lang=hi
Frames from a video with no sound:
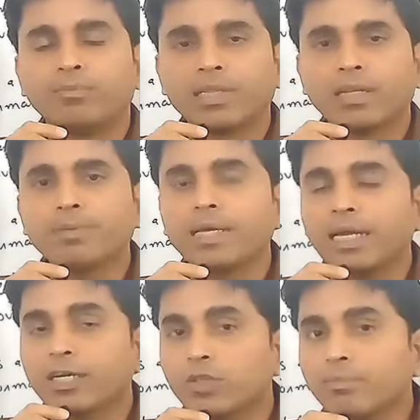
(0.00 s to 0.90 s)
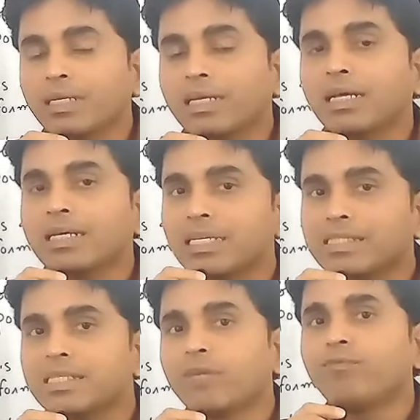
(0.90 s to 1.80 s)
मतलब इकोनॉमिक
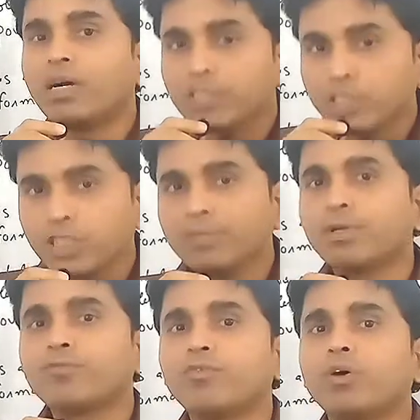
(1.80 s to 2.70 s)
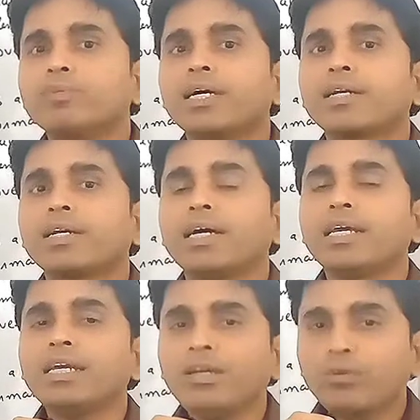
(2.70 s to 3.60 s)
कैसे फंक्शन परफॉर्म कर रहा
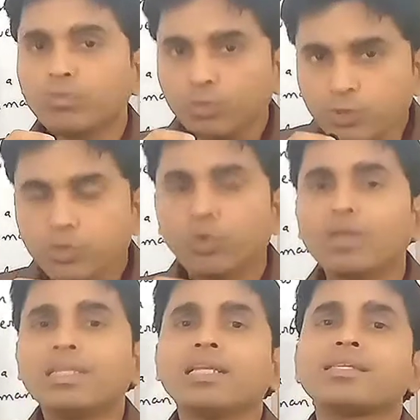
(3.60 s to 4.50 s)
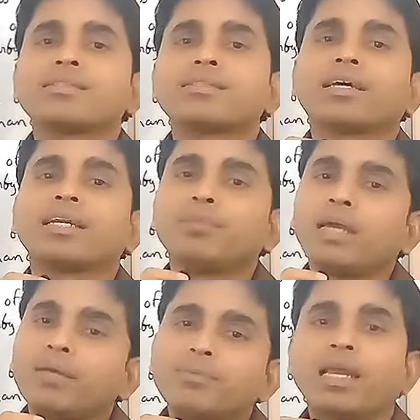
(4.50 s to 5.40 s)
है उसको एनालिसिस करने में
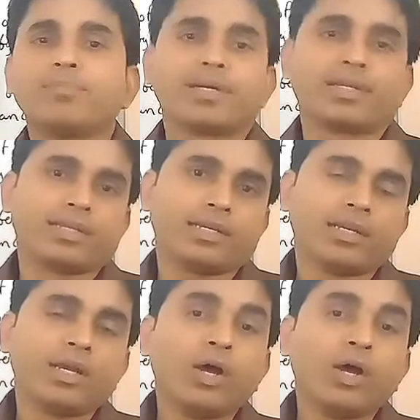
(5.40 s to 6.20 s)
हमें हेल्प करता है